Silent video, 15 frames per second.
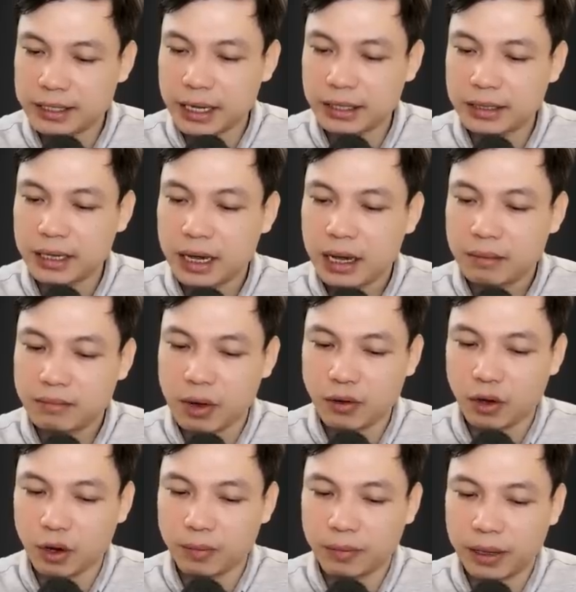Ngay lập tức
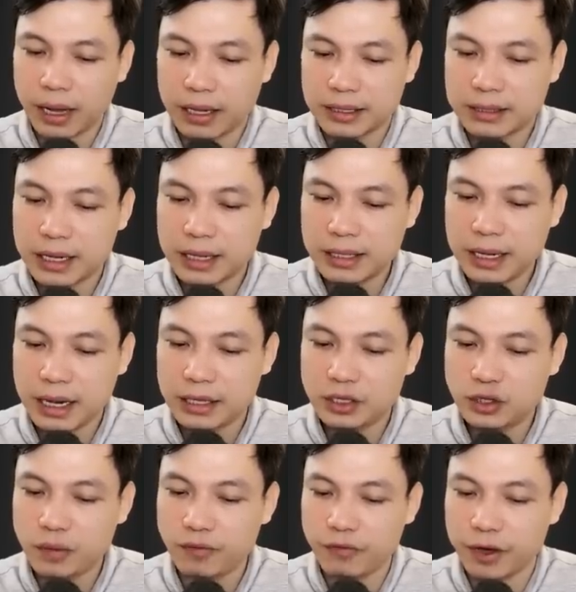Pháp Sư Đồng lùi
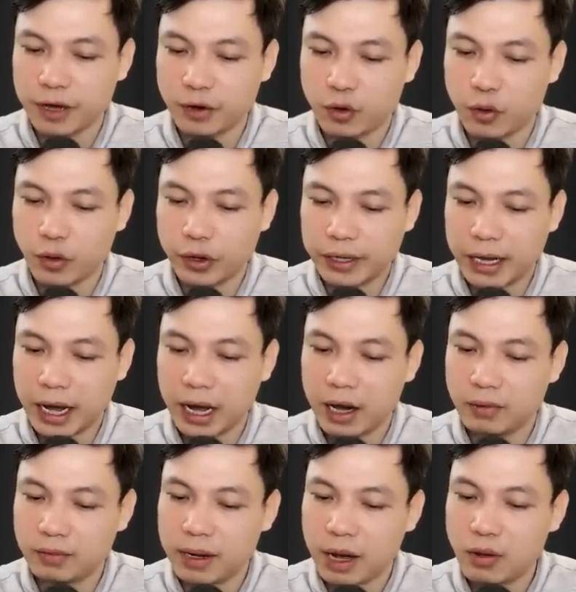lại, nhưng giả
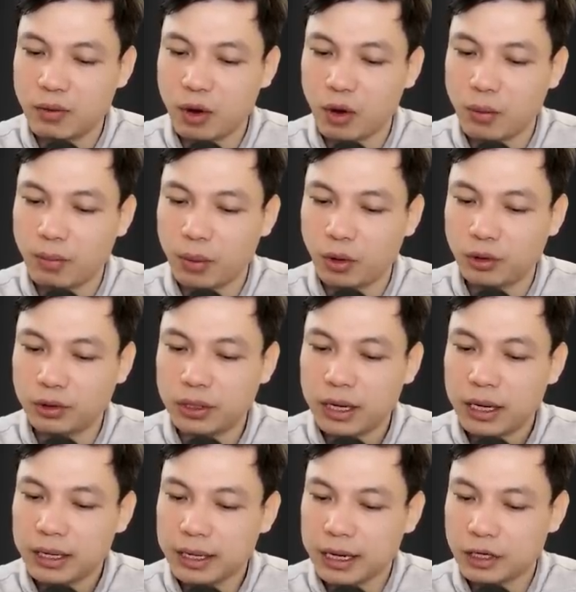vờ như không thấy
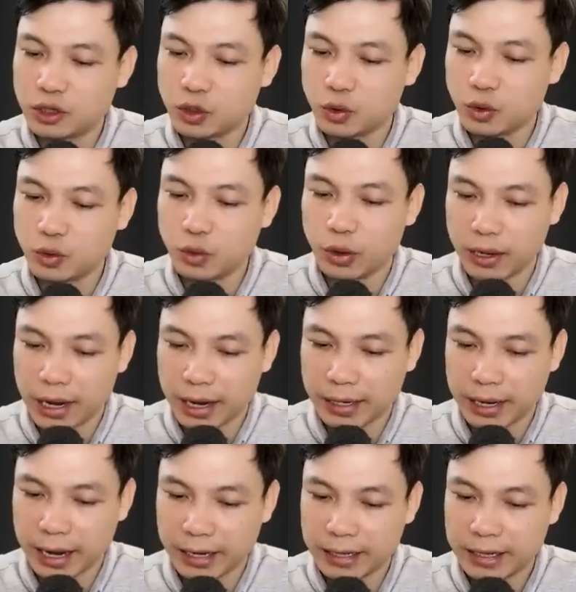gì, lại tiếp tục
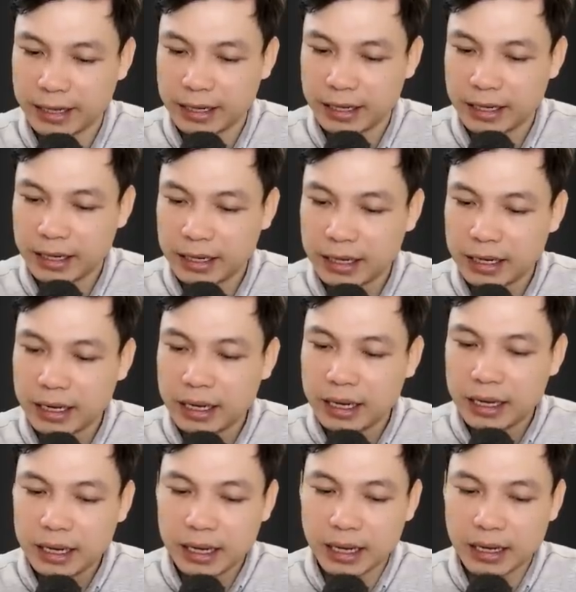đi vào trong.
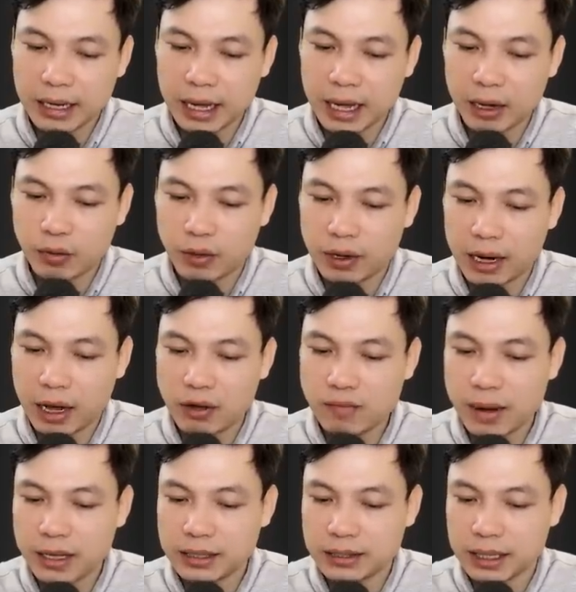Những hành động
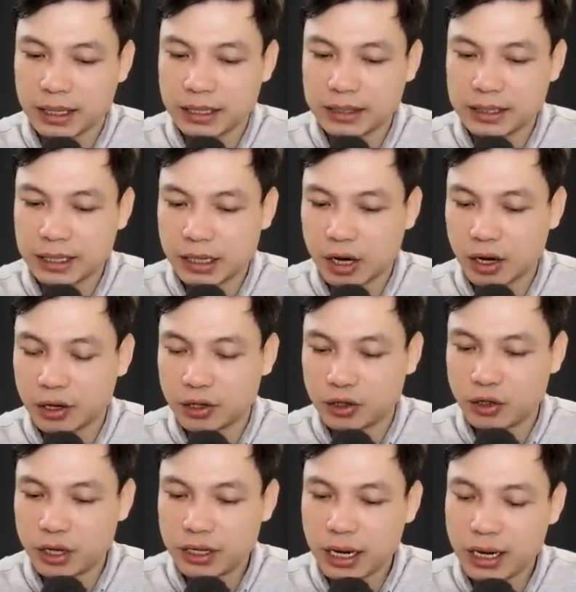này là vô cùng kín
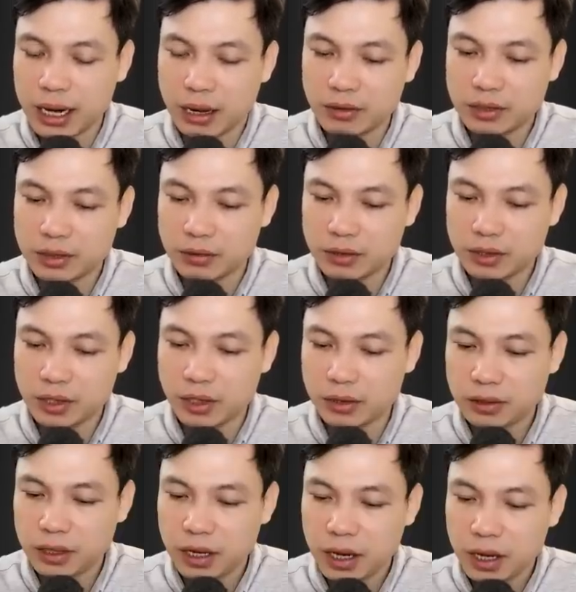đáo, chẳng ai nhận
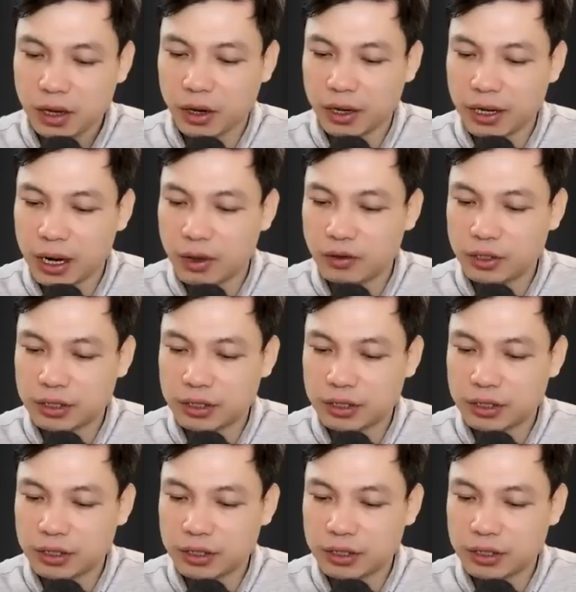ra cả.